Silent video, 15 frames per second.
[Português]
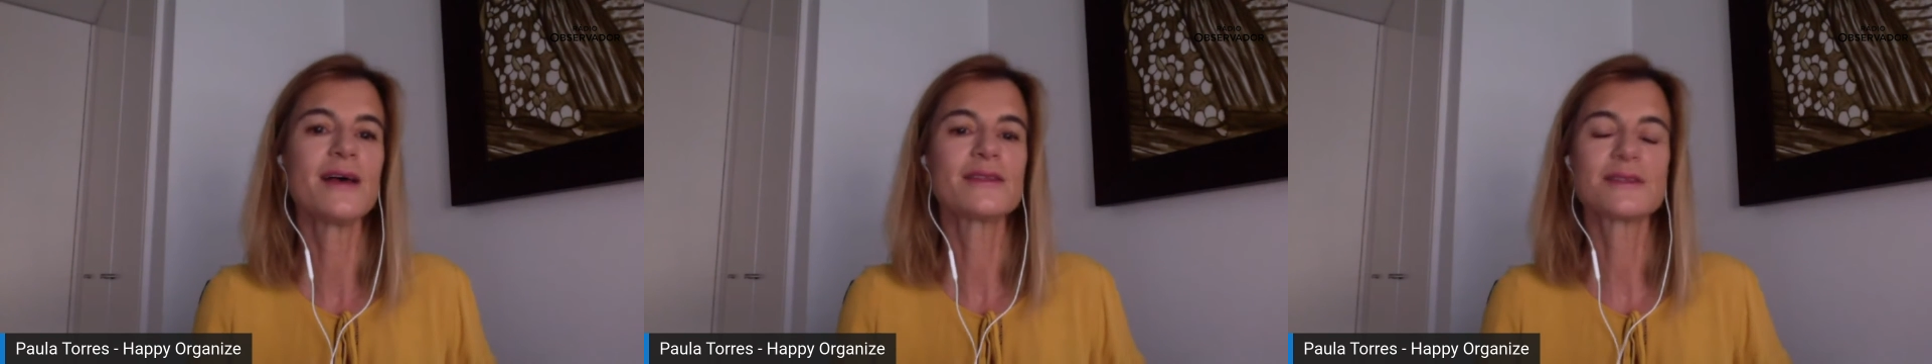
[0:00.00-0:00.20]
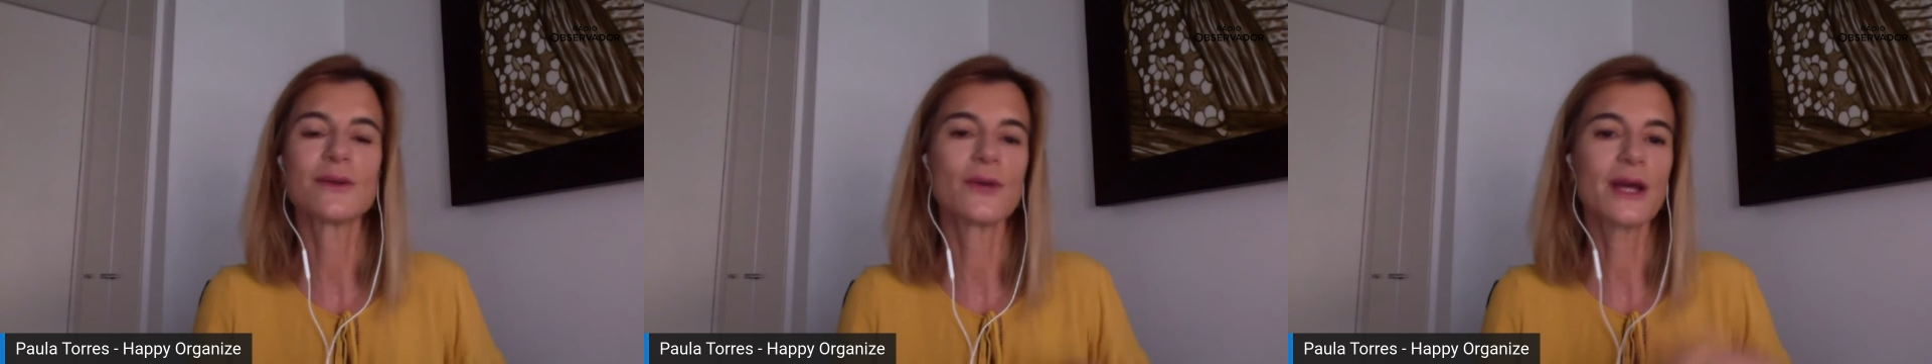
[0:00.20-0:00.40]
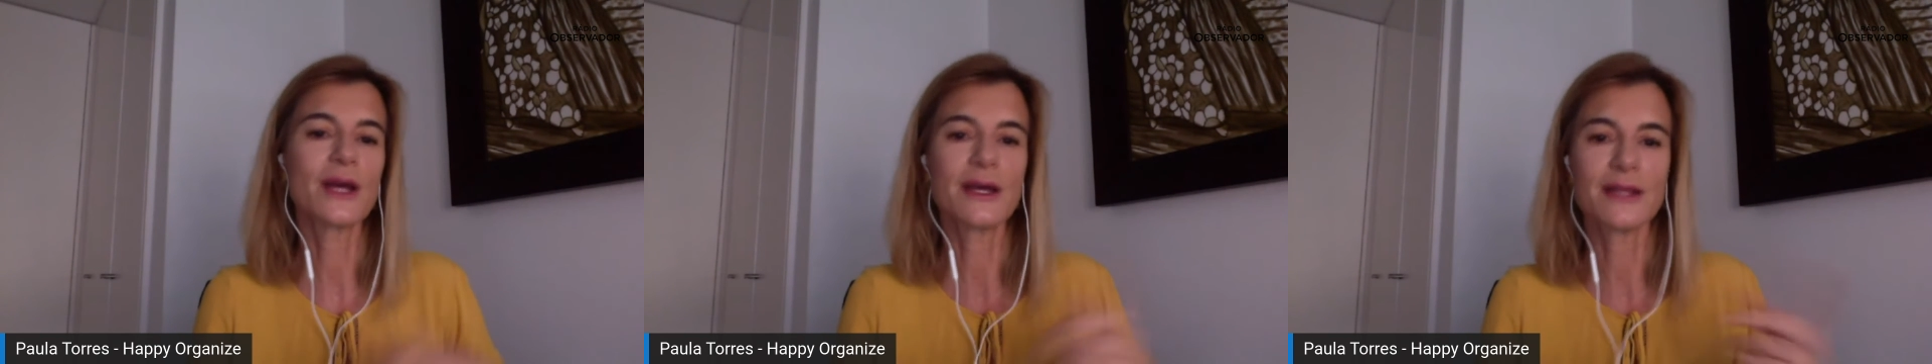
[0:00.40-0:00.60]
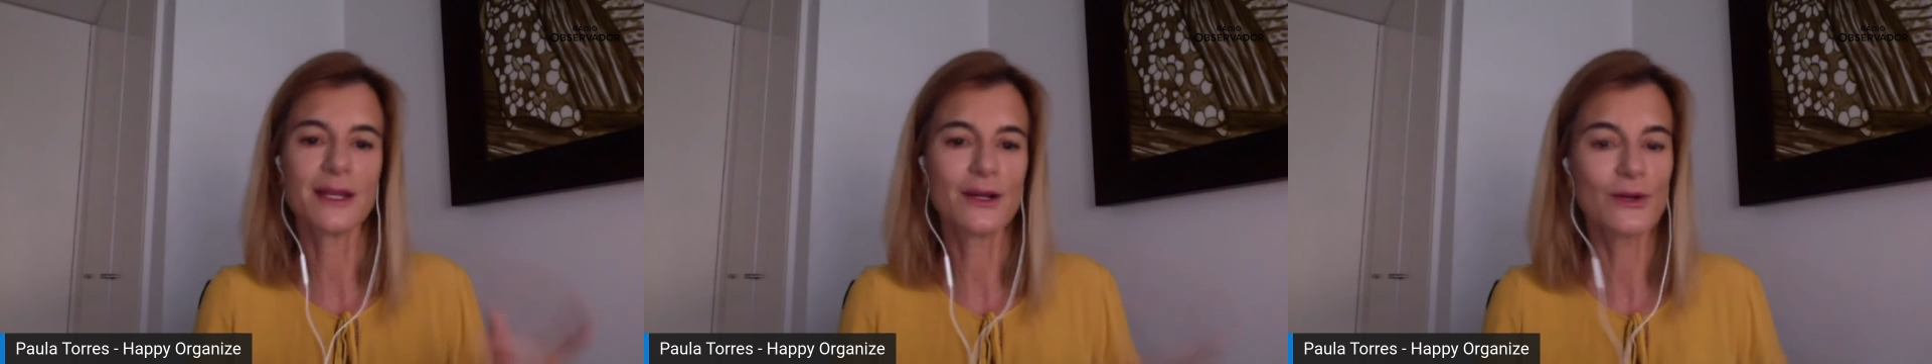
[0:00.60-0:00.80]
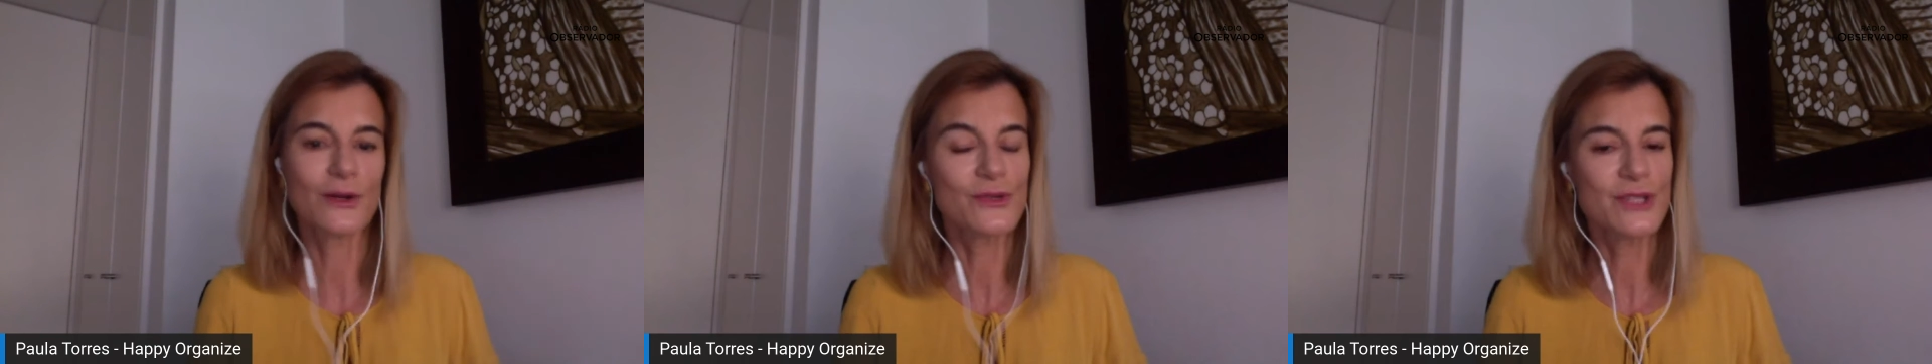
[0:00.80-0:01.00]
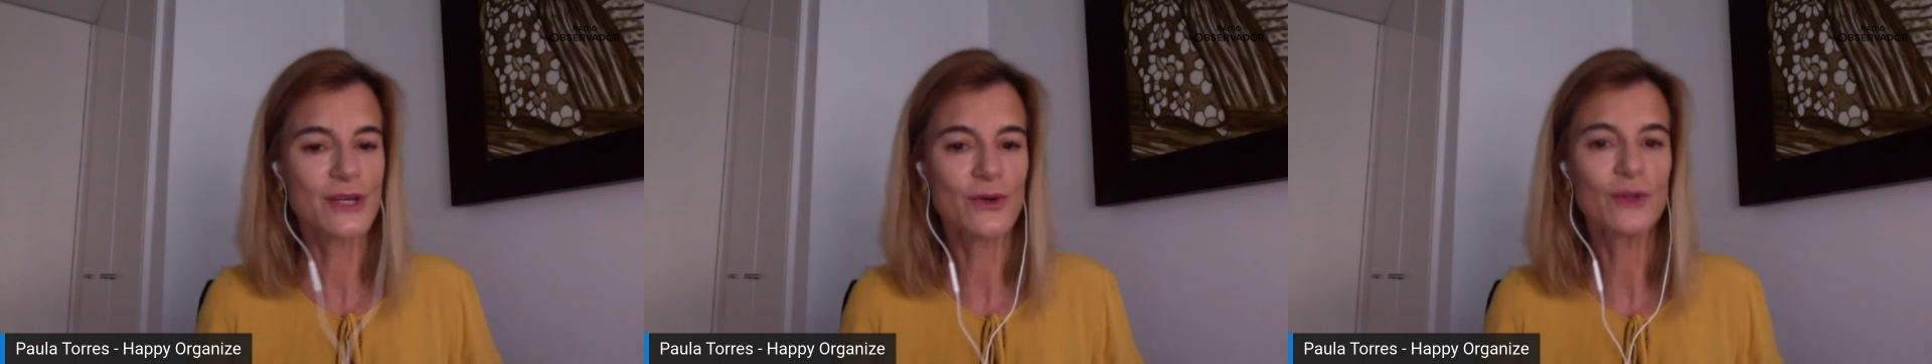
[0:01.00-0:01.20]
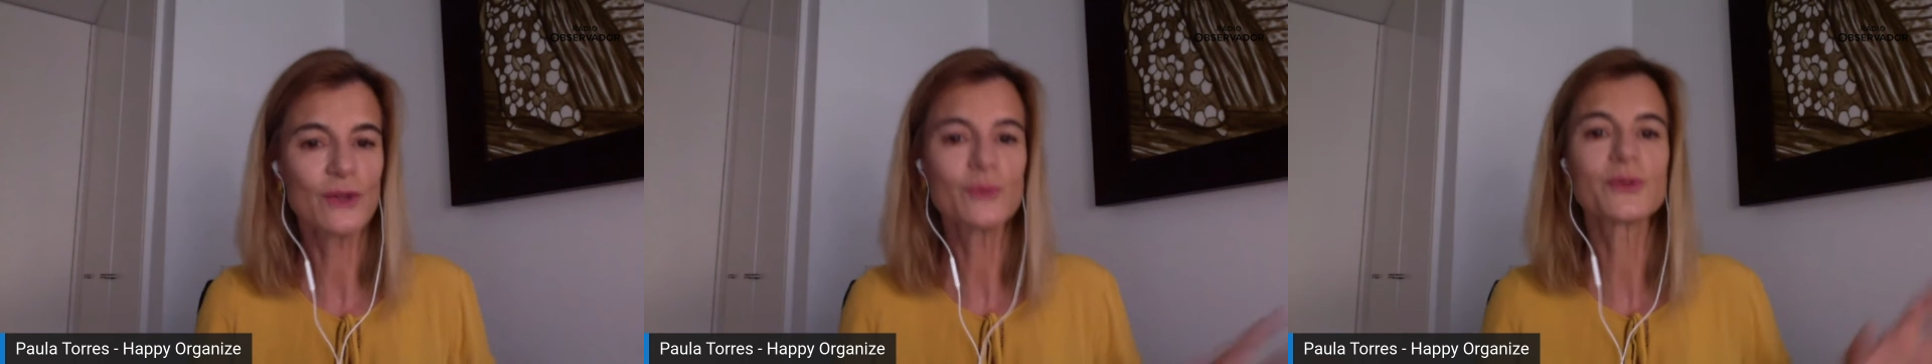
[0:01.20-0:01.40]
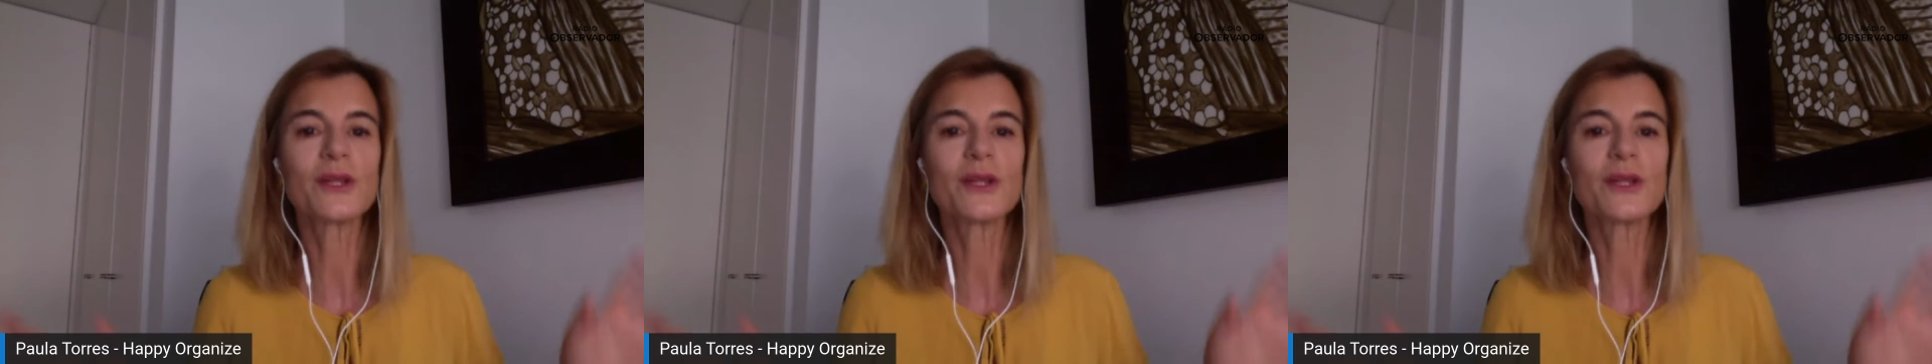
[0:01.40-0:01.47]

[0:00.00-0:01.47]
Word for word: se estão na cadeira não sei onde,